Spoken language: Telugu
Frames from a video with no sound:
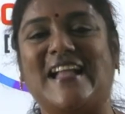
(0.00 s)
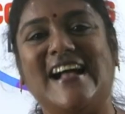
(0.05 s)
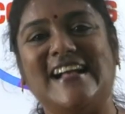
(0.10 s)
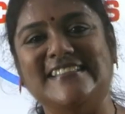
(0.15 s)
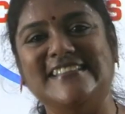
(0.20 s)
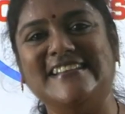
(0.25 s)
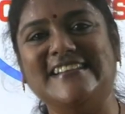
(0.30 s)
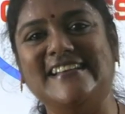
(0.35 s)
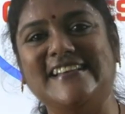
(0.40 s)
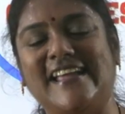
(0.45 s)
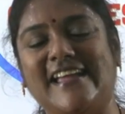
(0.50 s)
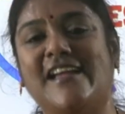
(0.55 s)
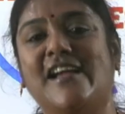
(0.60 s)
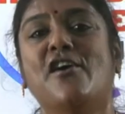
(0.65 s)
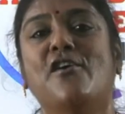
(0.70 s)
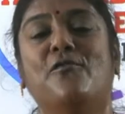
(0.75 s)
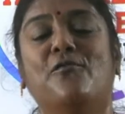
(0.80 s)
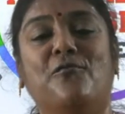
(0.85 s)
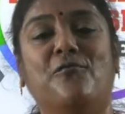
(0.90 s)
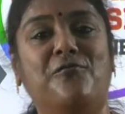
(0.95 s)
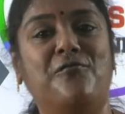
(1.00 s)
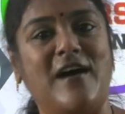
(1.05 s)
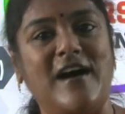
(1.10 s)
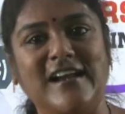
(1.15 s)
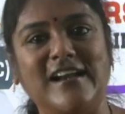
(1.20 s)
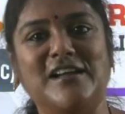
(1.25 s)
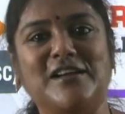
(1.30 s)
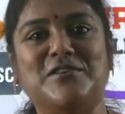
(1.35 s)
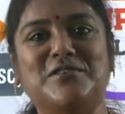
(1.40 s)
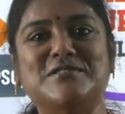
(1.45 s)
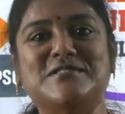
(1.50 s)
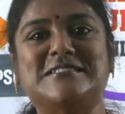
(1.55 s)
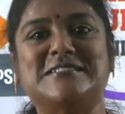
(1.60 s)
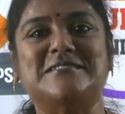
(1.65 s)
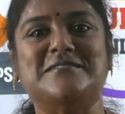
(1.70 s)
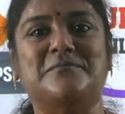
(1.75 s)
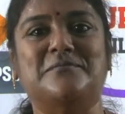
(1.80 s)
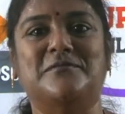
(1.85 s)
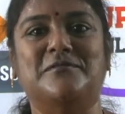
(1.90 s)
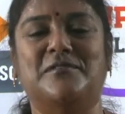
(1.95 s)
అందుకని వాళ్ళ
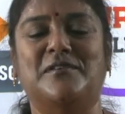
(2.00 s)
కోసం